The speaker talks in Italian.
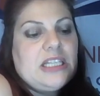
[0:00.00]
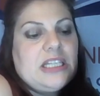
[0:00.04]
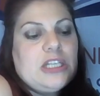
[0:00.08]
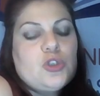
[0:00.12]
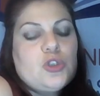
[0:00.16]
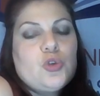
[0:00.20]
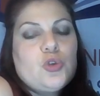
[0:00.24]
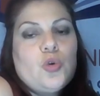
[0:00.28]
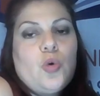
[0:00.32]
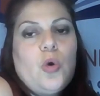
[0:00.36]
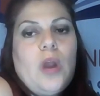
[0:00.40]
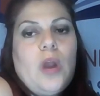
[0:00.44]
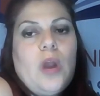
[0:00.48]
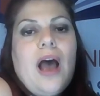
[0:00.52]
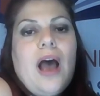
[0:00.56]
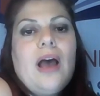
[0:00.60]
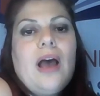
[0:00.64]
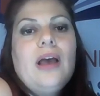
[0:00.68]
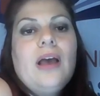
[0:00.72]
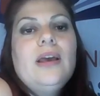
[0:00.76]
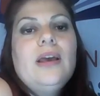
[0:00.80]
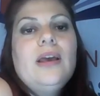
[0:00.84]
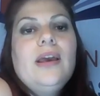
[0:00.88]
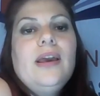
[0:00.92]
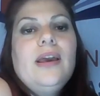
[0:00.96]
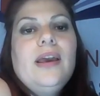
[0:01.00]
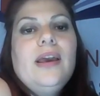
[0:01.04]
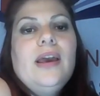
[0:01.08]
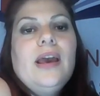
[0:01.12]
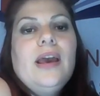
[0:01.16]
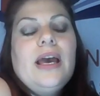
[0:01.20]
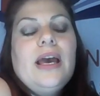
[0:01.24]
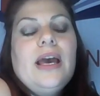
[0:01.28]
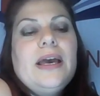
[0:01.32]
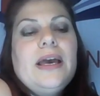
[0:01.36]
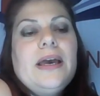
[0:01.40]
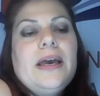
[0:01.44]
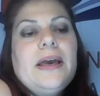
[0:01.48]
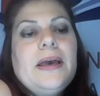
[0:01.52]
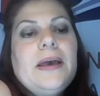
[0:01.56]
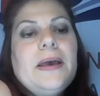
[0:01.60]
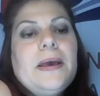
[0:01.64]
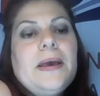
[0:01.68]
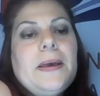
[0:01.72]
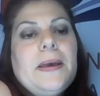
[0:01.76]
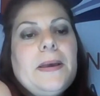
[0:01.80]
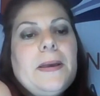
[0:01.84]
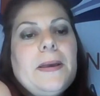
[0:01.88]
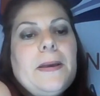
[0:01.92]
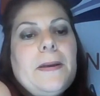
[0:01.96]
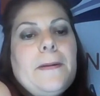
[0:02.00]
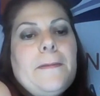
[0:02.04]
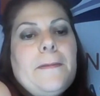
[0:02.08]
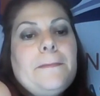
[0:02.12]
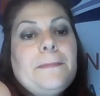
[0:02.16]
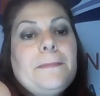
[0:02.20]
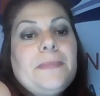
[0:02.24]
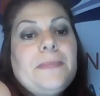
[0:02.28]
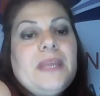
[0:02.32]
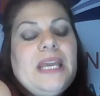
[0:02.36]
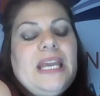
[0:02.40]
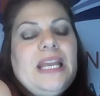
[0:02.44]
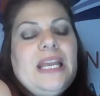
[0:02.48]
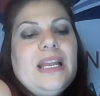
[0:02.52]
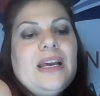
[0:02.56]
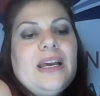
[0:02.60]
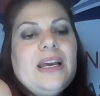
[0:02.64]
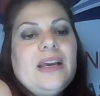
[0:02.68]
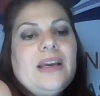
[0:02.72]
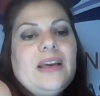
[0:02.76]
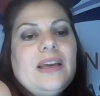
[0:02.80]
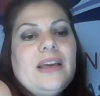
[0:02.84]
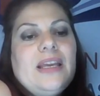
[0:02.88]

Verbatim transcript: da sola, eh, il,